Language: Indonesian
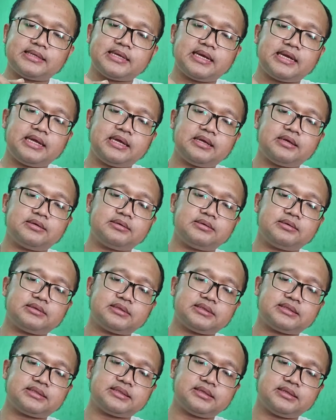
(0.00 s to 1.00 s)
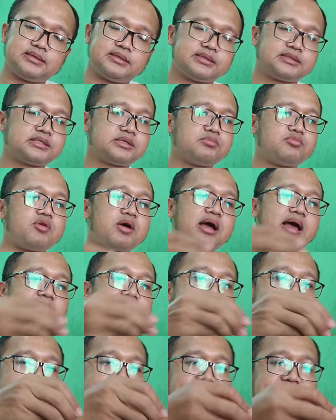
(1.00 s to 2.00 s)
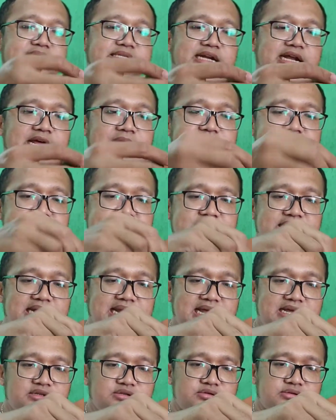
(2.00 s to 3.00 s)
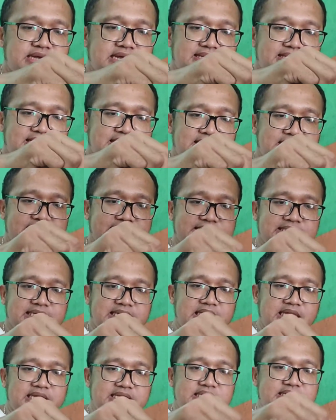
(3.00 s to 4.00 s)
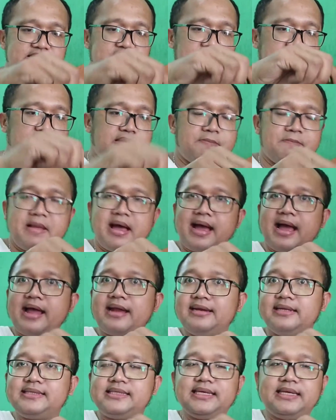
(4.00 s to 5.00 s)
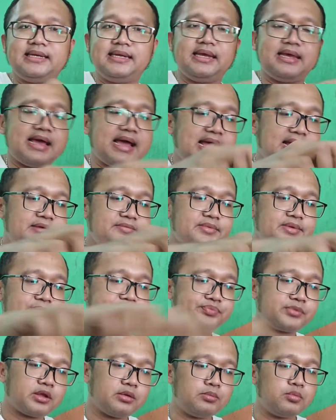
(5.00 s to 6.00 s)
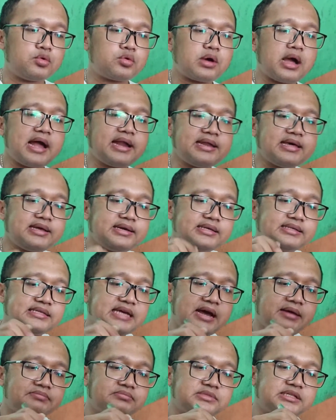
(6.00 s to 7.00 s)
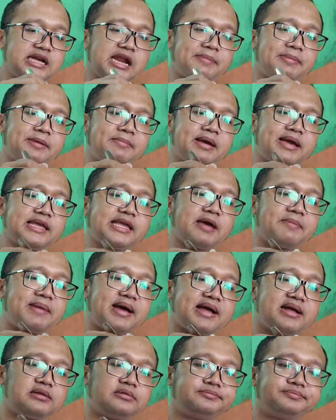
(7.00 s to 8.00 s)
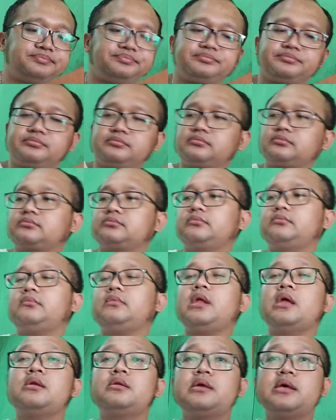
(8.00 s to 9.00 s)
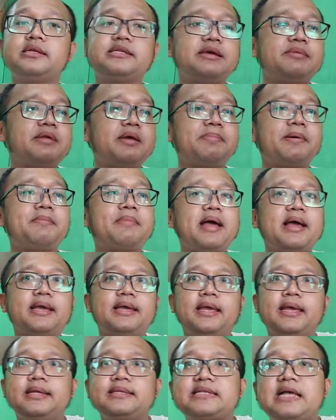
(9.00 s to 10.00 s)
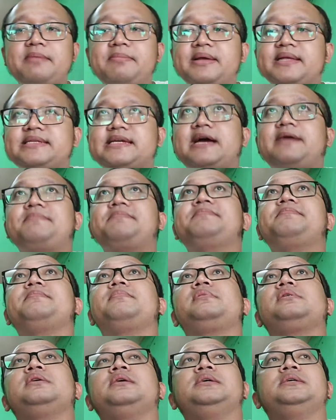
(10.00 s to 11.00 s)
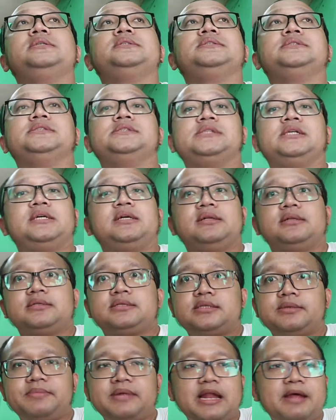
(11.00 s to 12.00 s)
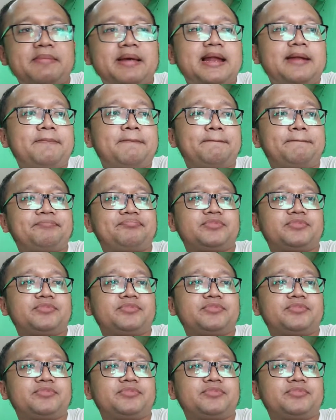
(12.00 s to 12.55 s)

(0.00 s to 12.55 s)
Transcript: jadi semua kalangan masyarakat bisa langsung datang ke sini makan di sini ya buka dari jam 8 pagi ya Pak dari jam 8 pagi sampai jam 9 malam